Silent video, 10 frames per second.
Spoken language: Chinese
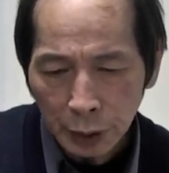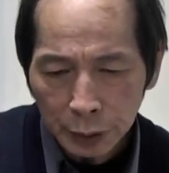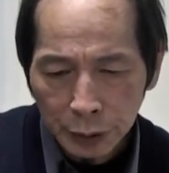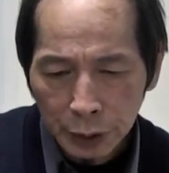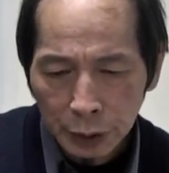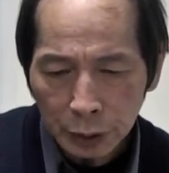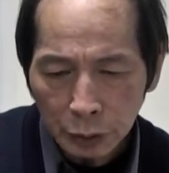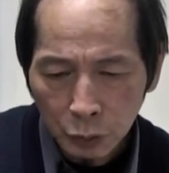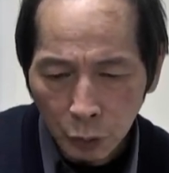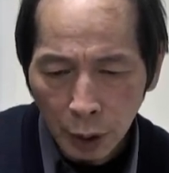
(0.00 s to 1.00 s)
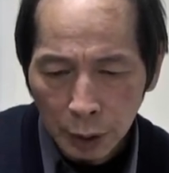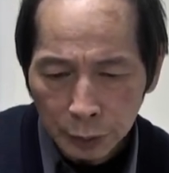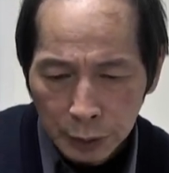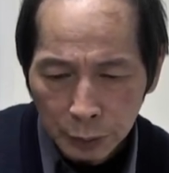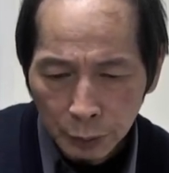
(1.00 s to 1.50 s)
今我
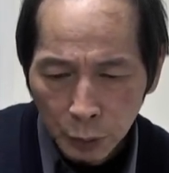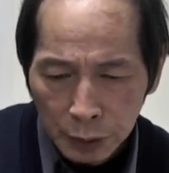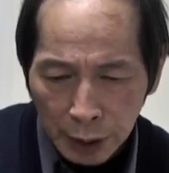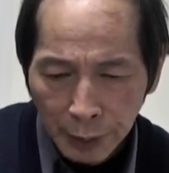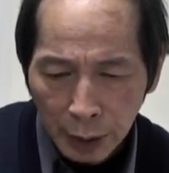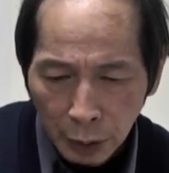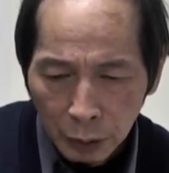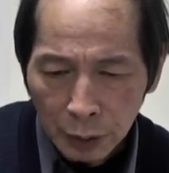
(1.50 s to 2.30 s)
不涅槃后，